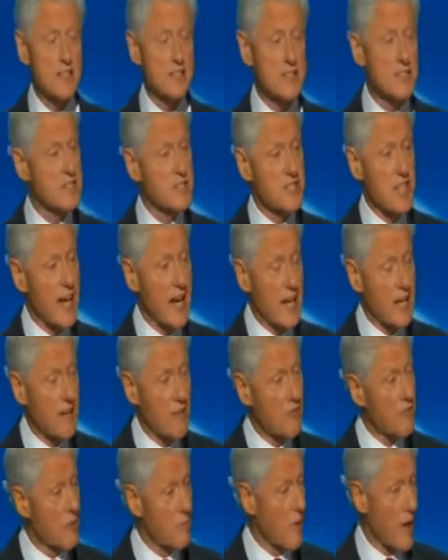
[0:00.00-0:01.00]
as the
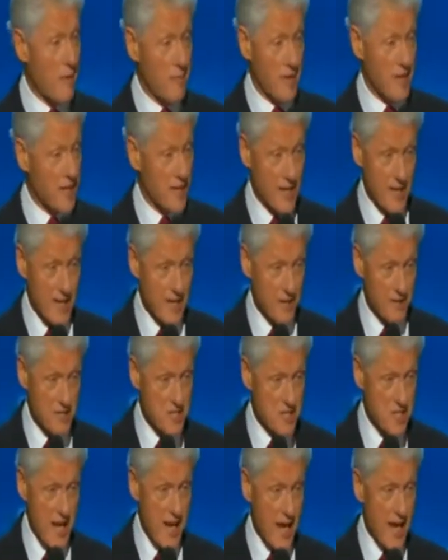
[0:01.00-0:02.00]
Senate Republican
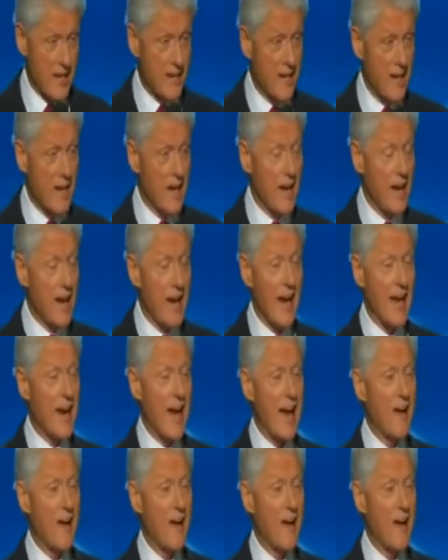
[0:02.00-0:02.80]
leader said.